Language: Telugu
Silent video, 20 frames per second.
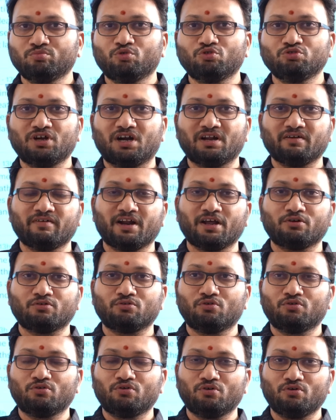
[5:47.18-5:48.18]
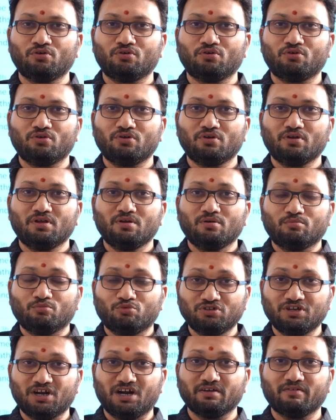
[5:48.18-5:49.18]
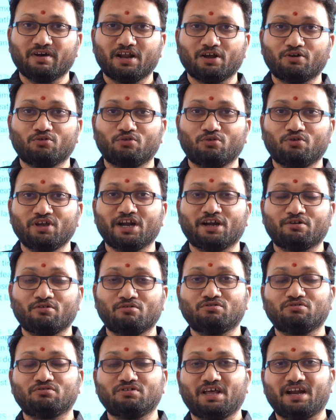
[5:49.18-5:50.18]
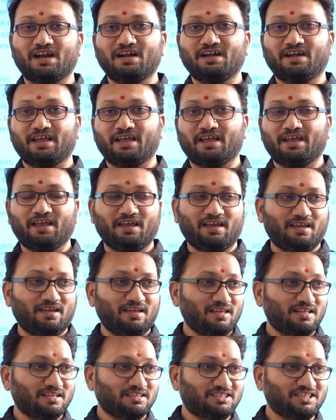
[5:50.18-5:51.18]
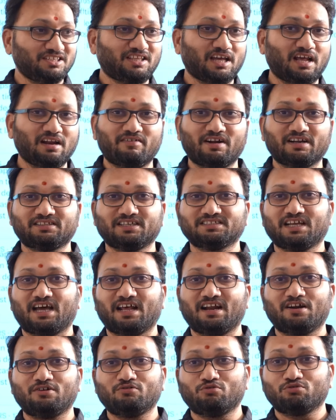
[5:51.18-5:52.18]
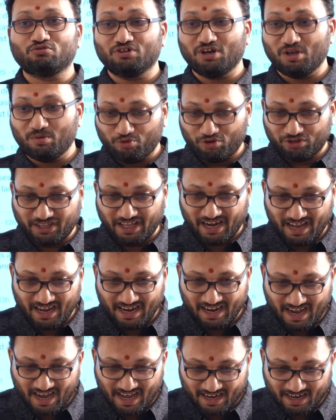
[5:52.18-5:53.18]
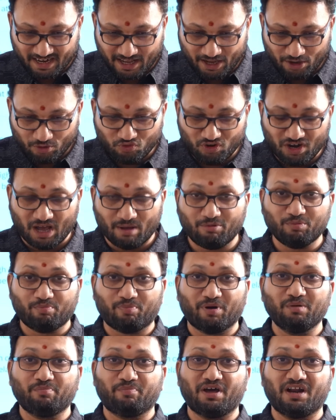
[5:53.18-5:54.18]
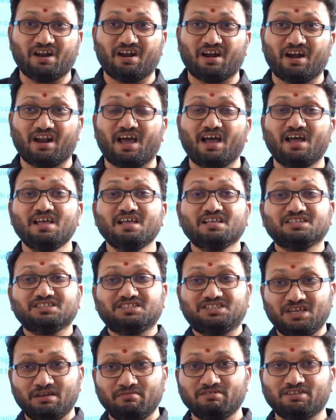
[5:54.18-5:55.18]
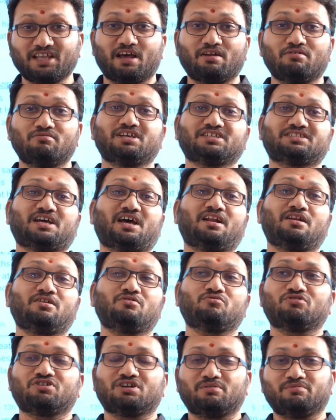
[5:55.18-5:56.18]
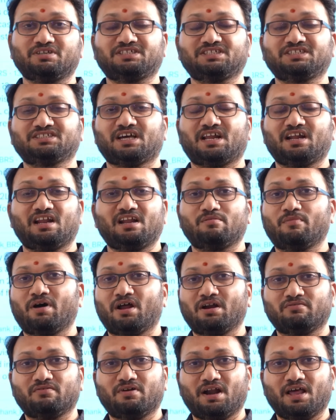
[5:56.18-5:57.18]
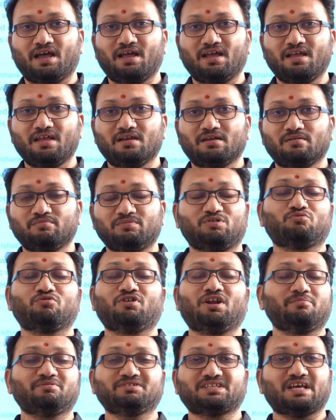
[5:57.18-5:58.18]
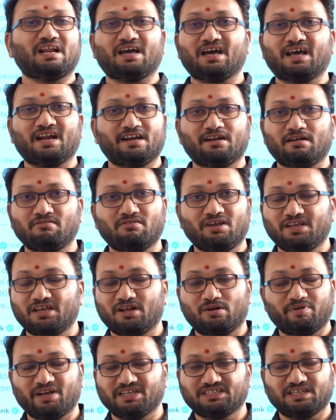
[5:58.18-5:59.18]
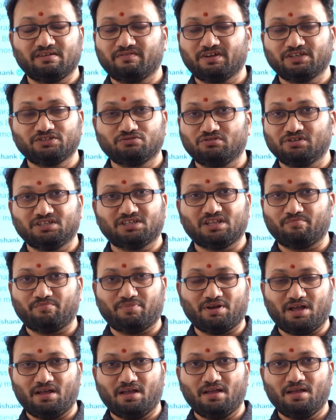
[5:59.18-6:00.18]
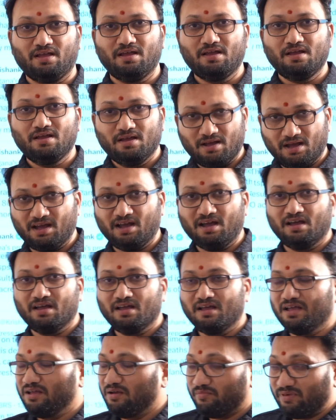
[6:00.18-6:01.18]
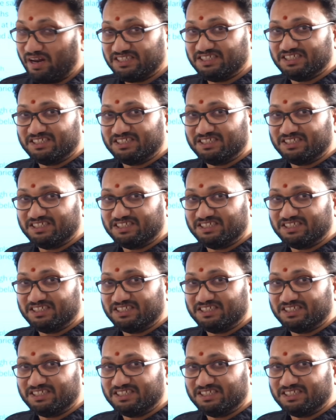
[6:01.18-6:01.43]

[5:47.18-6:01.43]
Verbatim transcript: ముందటి వరకు ముందటి వరకు ఎట్లుంటుండేనంటే జీతాలు పడితే చాలనుకుంటుండే ఇప్పుడు తెలంగాణలో ఈ గులాబీ పరిపాలనల జీవితాలు ఉంటే చాలనుకుంటున్నాం ఈ జీతాలలో మనువడ మీ గులాబీ సర్కార్ ఎట్లనో అయ్యారు పైసలు పంచుడికి తప్ప మళ్ళీ